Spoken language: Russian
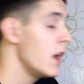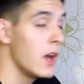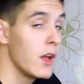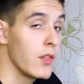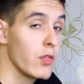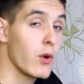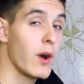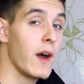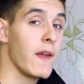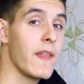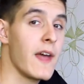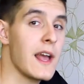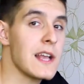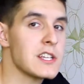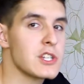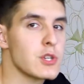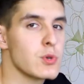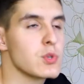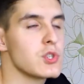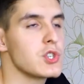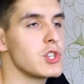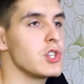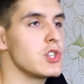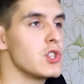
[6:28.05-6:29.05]
Ну а
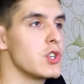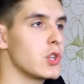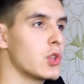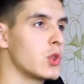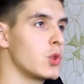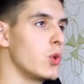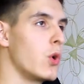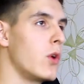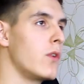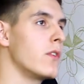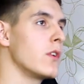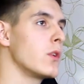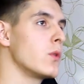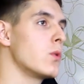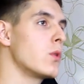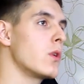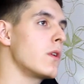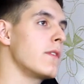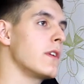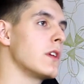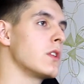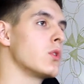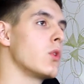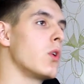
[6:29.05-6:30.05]
дальше уже идет новый
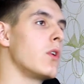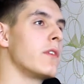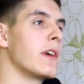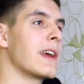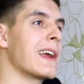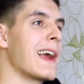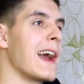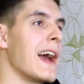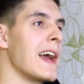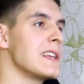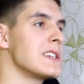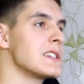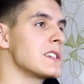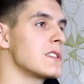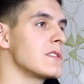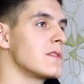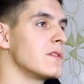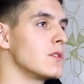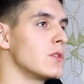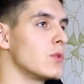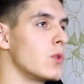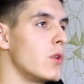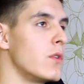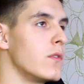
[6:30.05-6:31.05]
уровень, новое
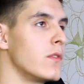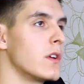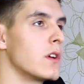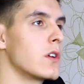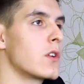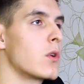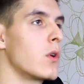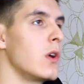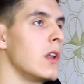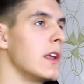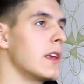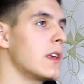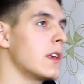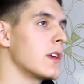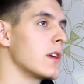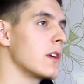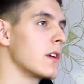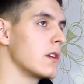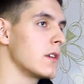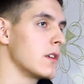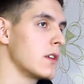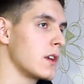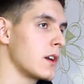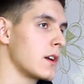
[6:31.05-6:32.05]
качество, новые ролики.
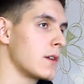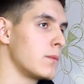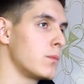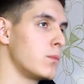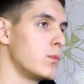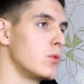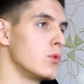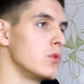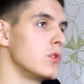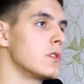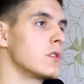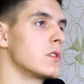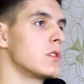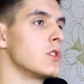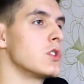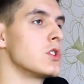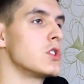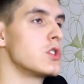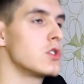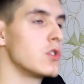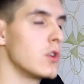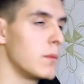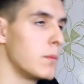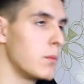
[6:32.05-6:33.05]
Их будет
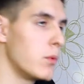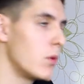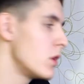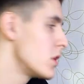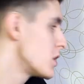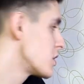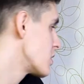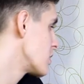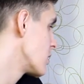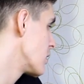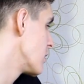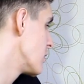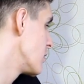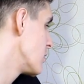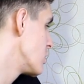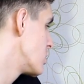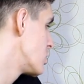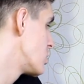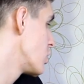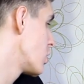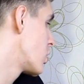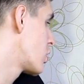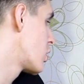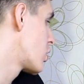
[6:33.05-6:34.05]
еще больше,
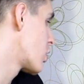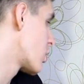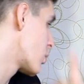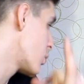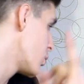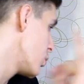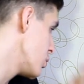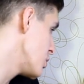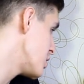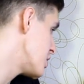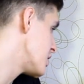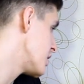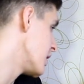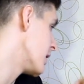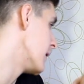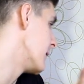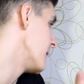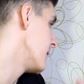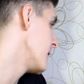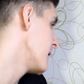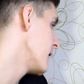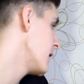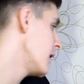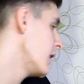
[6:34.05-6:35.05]
еще круче.
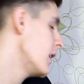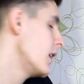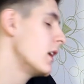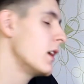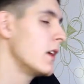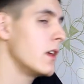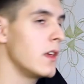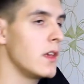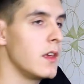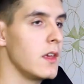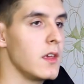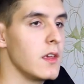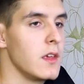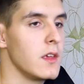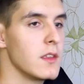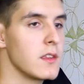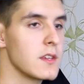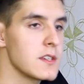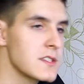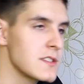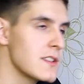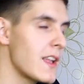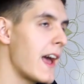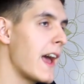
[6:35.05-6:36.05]
И
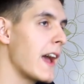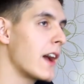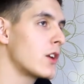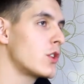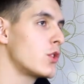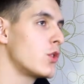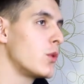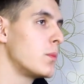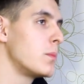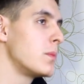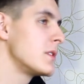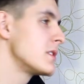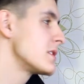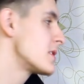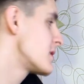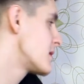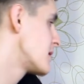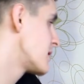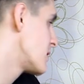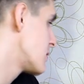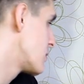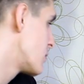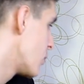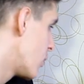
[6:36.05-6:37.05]
не знаю, кто был
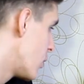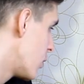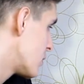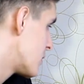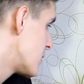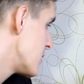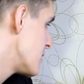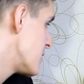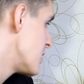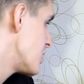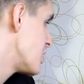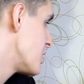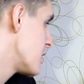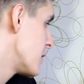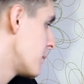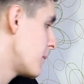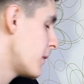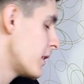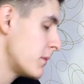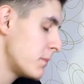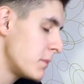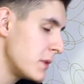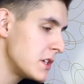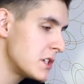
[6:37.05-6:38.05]
100 тысячным
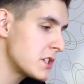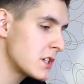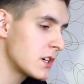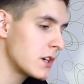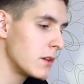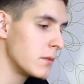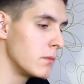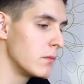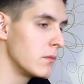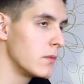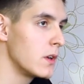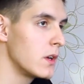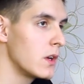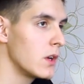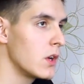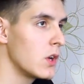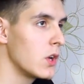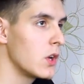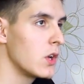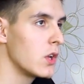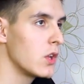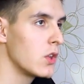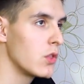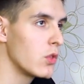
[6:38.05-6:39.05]
подписчиком,
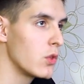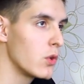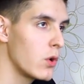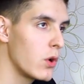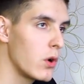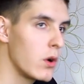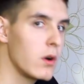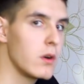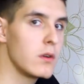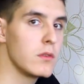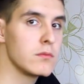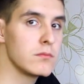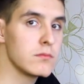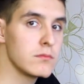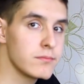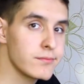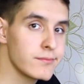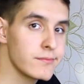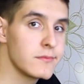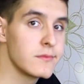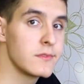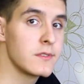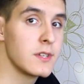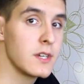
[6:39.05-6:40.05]
но
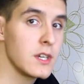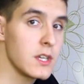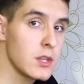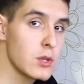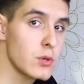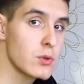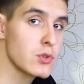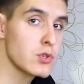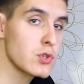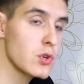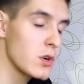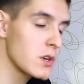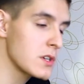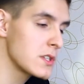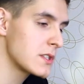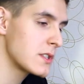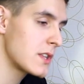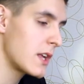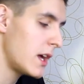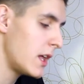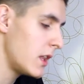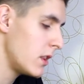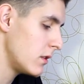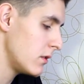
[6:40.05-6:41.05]
ты, дружок,
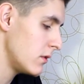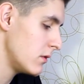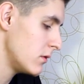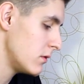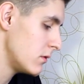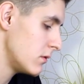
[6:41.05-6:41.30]
стал,